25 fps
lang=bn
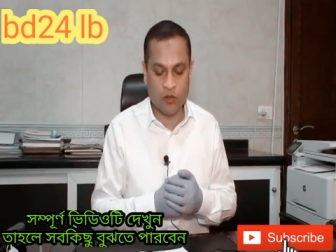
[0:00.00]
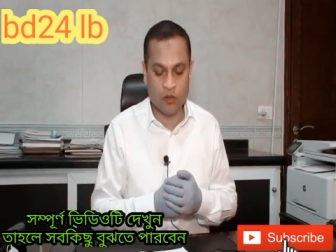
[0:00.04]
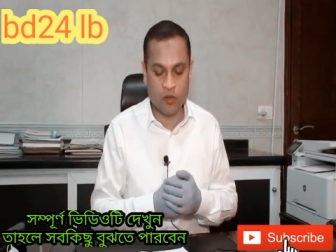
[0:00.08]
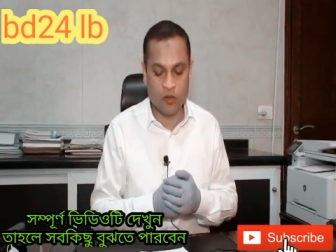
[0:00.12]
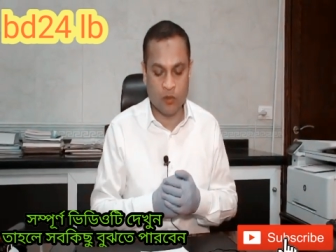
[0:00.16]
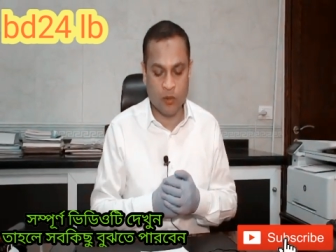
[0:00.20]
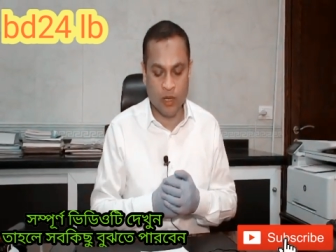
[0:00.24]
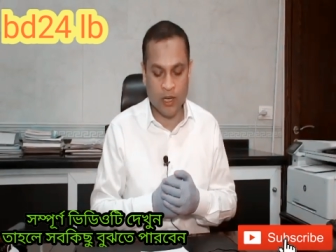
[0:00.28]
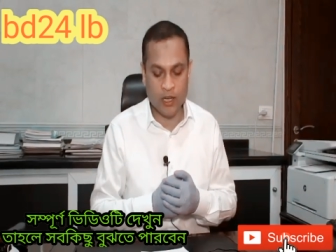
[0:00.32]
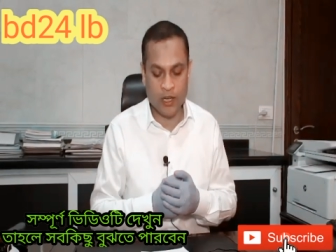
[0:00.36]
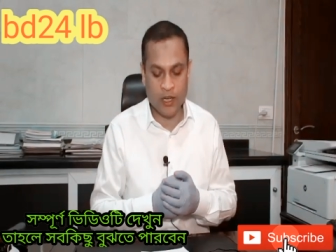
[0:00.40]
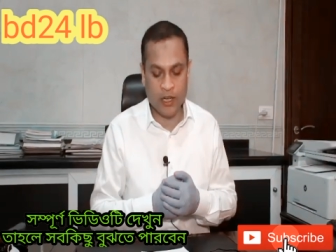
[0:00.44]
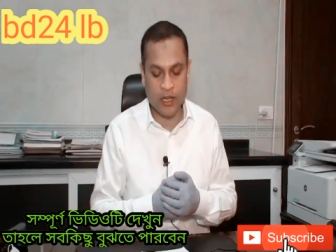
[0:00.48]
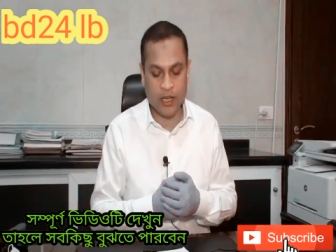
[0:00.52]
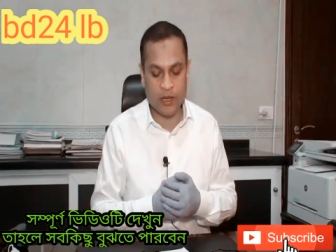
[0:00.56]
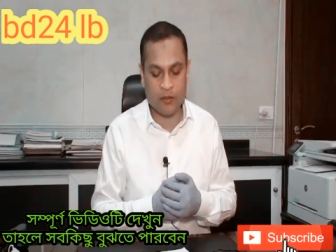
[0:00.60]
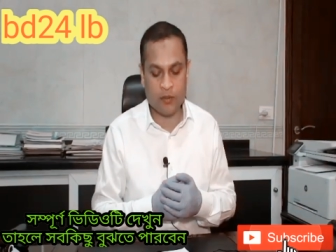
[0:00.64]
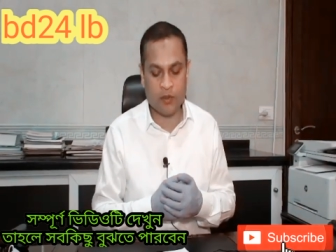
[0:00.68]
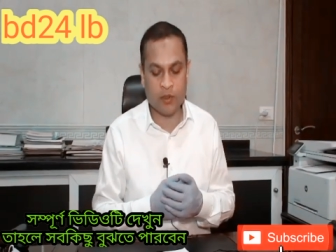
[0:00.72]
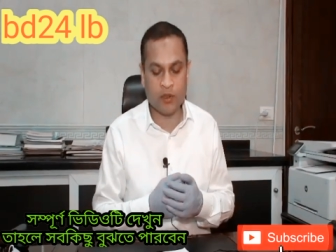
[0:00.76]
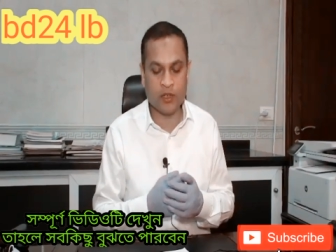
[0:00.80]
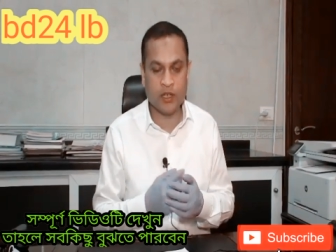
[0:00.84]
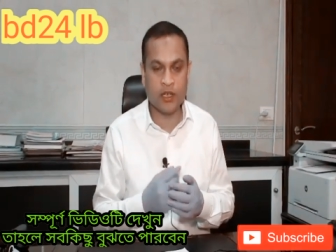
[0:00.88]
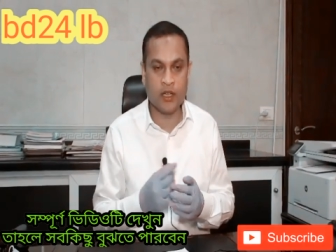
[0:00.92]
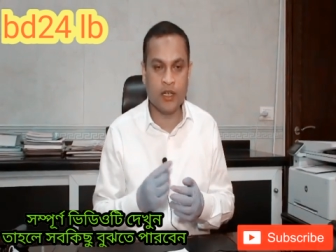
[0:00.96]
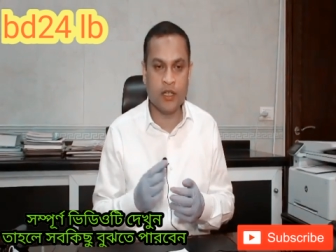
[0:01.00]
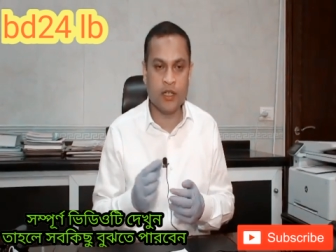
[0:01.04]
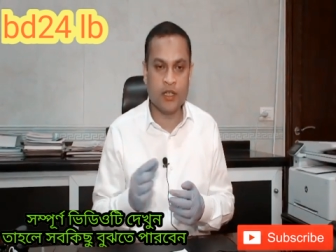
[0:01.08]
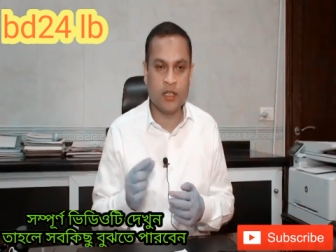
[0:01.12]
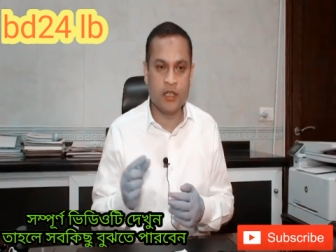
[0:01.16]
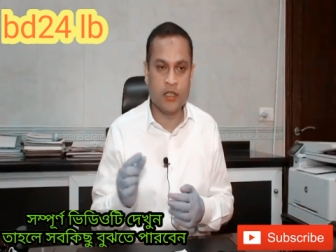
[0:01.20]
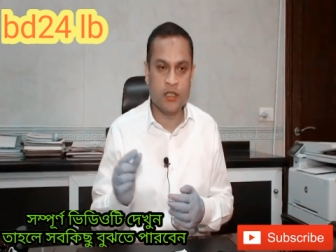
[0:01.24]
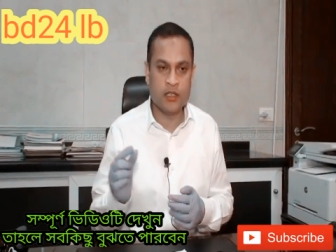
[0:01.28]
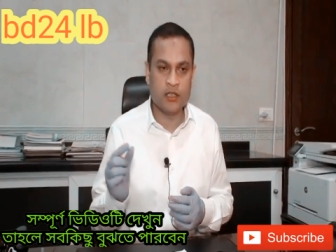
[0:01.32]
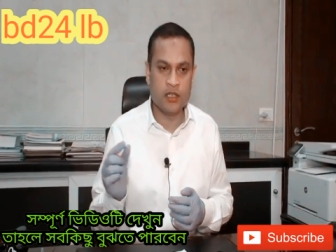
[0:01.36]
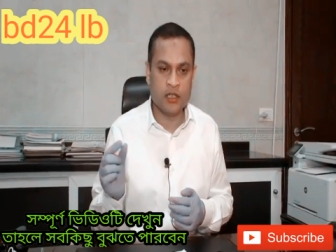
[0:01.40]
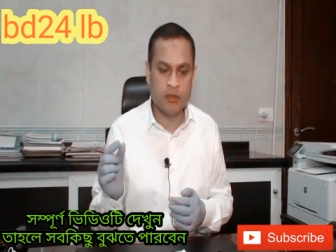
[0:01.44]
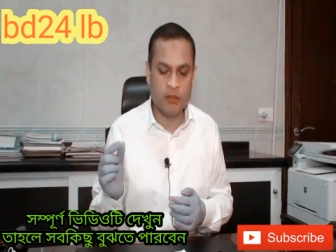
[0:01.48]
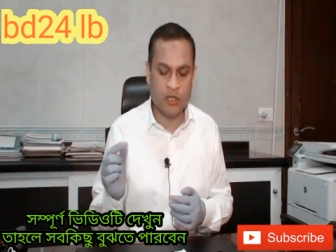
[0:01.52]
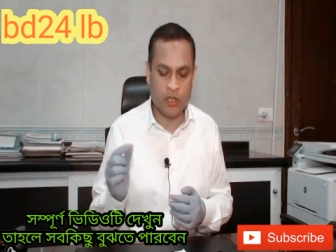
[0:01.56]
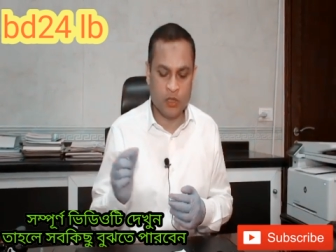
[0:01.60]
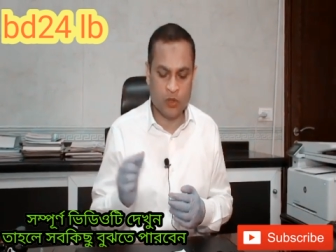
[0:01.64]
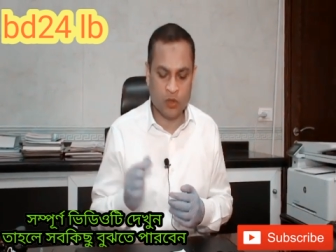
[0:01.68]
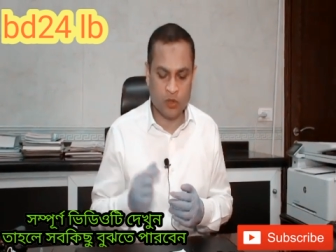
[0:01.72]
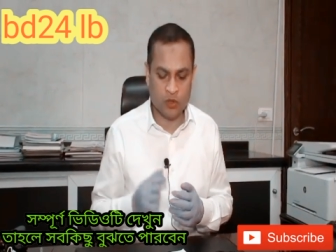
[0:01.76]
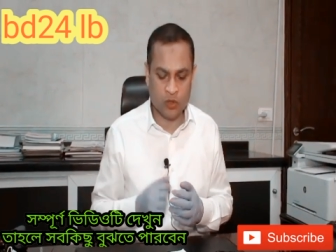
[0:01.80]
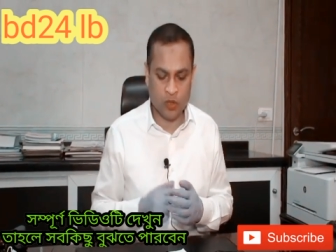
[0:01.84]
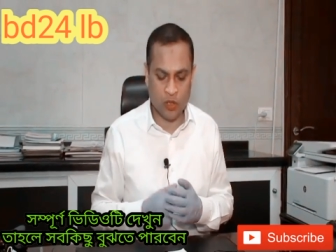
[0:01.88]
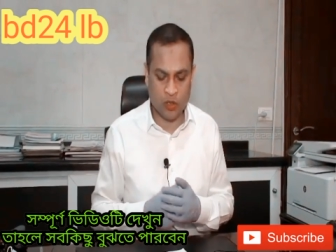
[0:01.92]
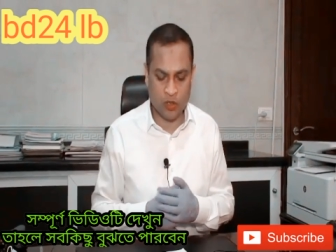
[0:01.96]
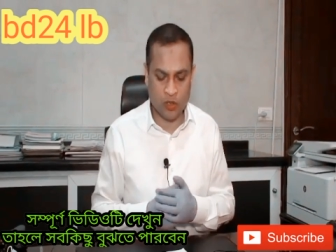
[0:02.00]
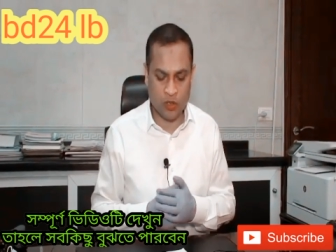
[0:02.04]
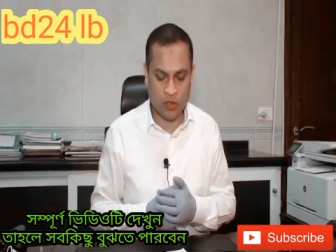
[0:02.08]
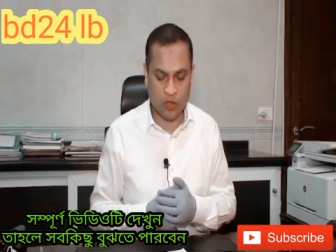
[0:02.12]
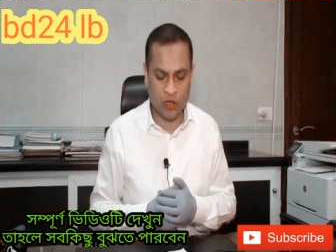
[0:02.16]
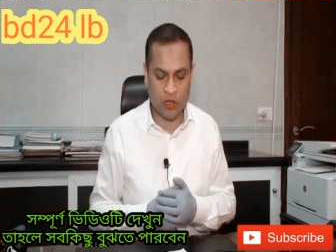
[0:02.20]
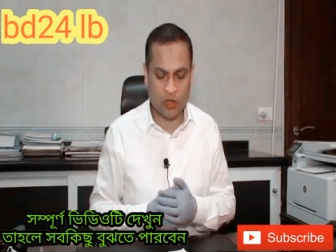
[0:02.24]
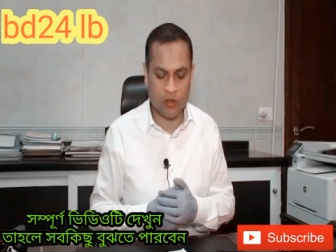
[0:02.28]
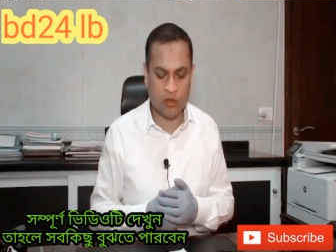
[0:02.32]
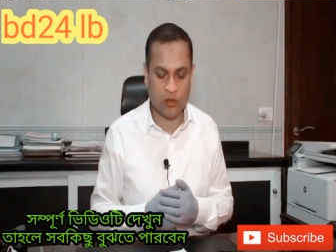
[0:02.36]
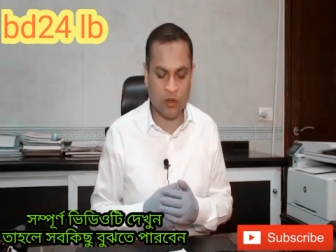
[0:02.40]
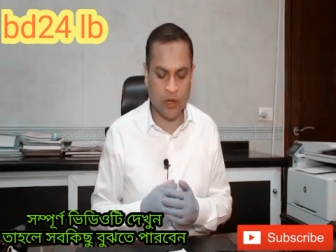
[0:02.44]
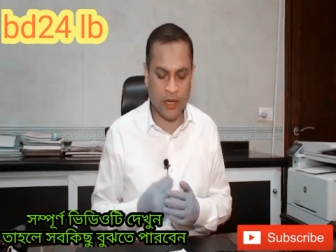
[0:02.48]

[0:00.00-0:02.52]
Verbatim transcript: দুবাইয়ের এয়ারপোর্টে সীমিত সংখ্যক